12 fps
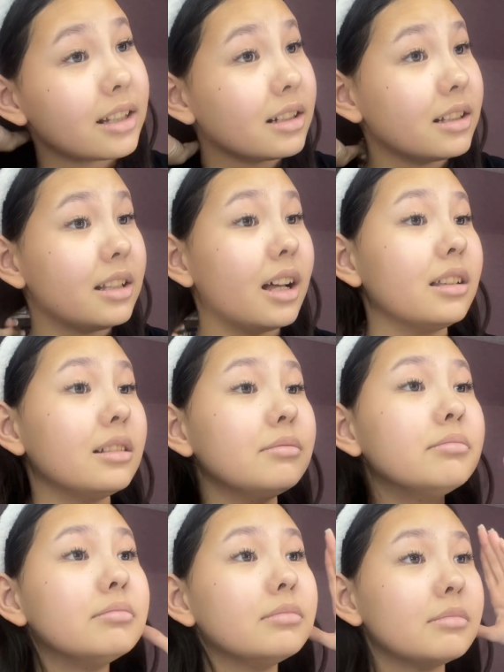сказала
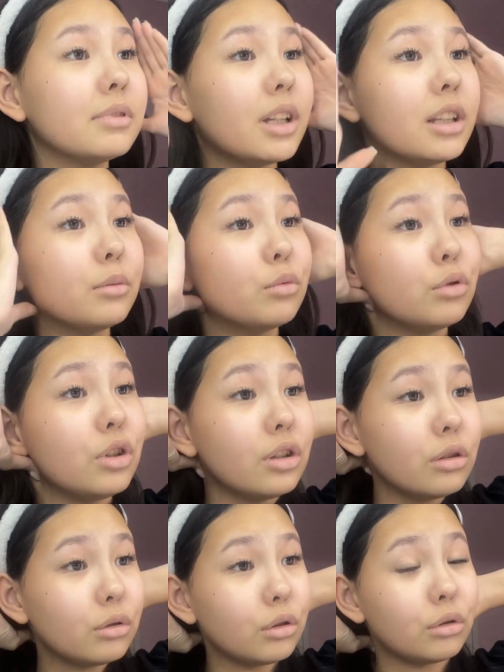этому
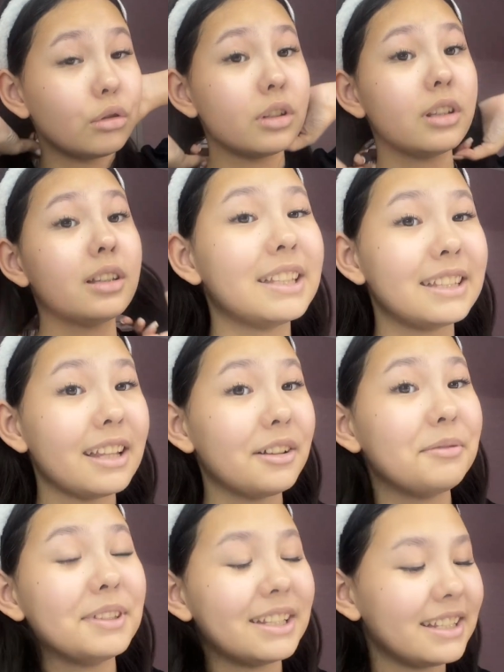учителю, который
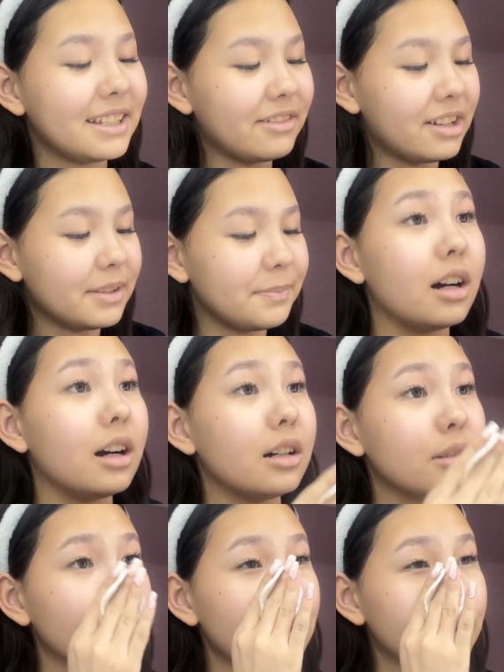заставил меня танцевать,
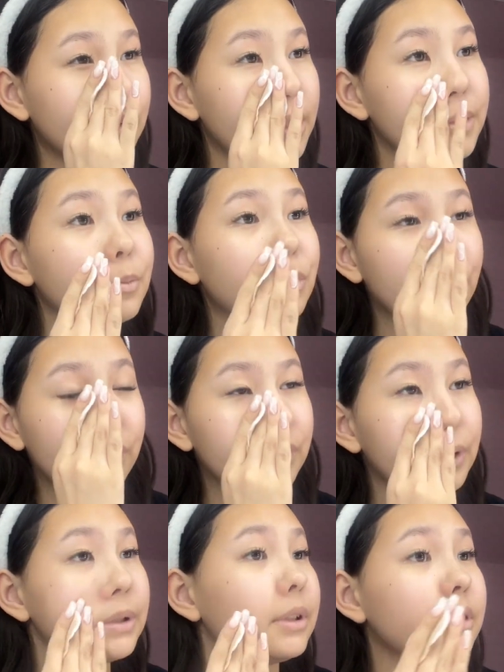а, то, что у нас было
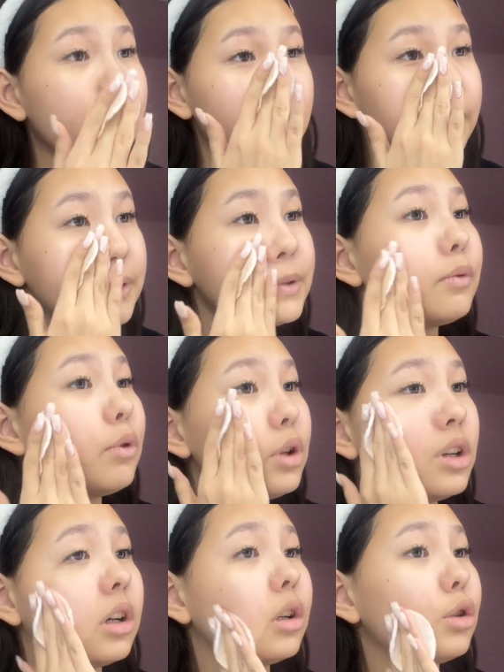вторник сватовство,
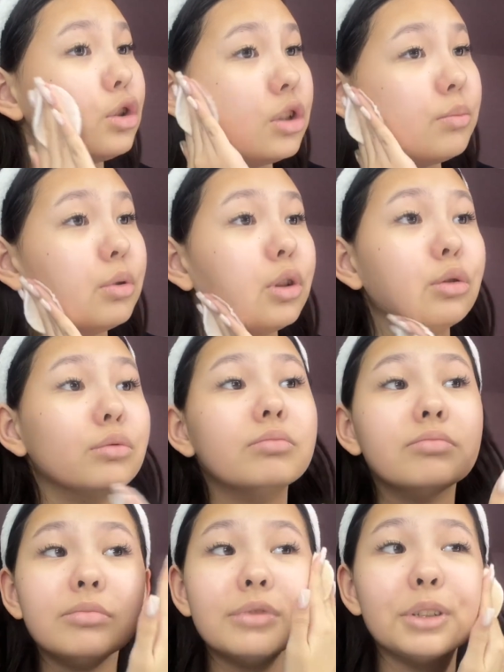и я, короче, не приду.
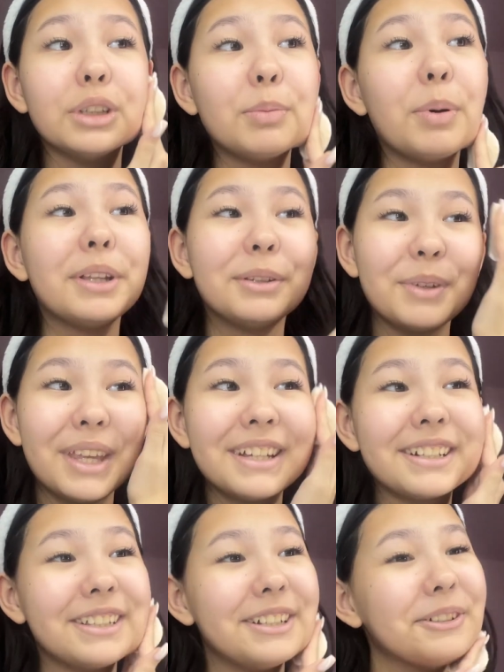Вот, и поэтому я
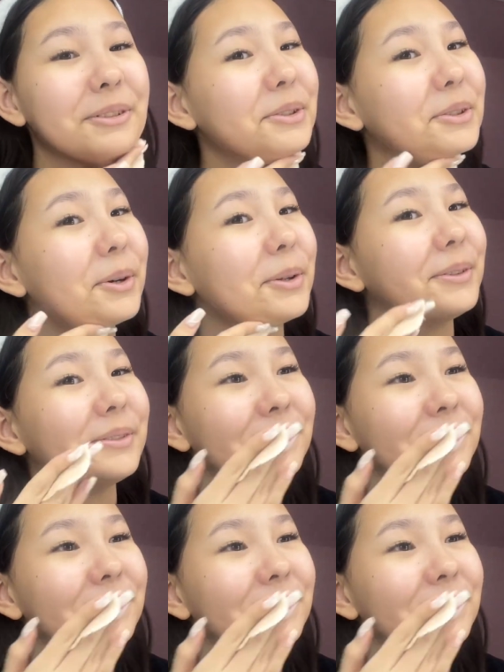не ходила в школу.